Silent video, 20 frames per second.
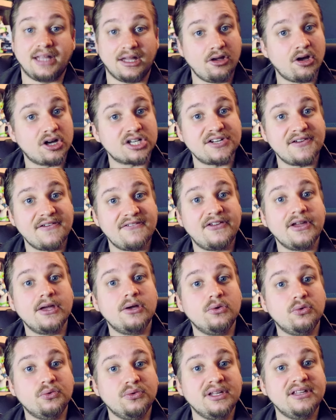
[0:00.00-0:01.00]
D'ailleurs, j'avais fait
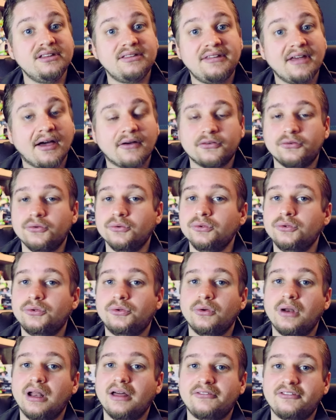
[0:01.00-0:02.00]
une interview
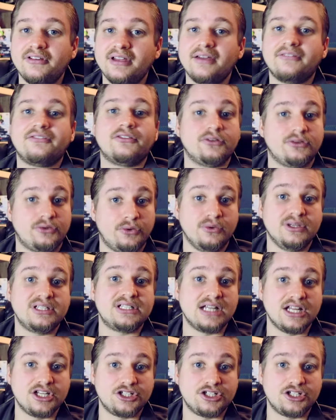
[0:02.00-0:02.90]
de la VF de Heath